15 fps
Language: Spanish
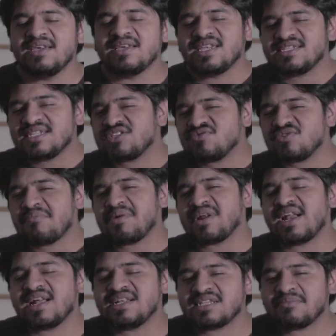Quizás es una
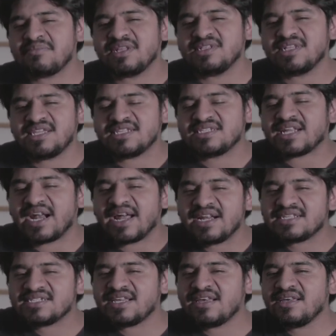manera también de
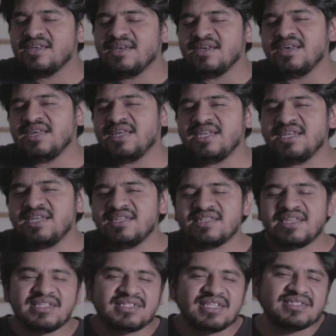distraerse y
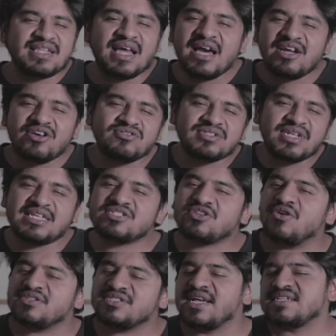de intentar otras
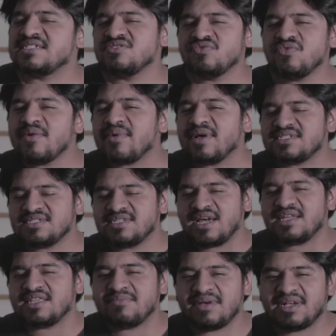cosas nuevas,
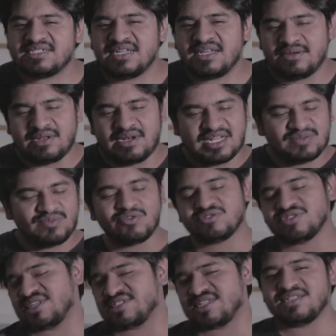además de las
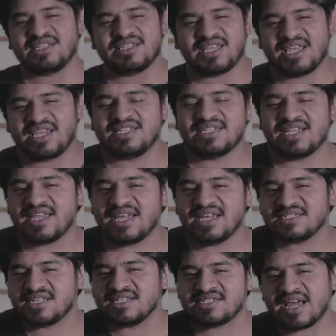muchas tantas que quizá ya
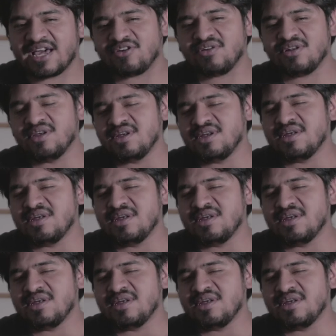intentaron,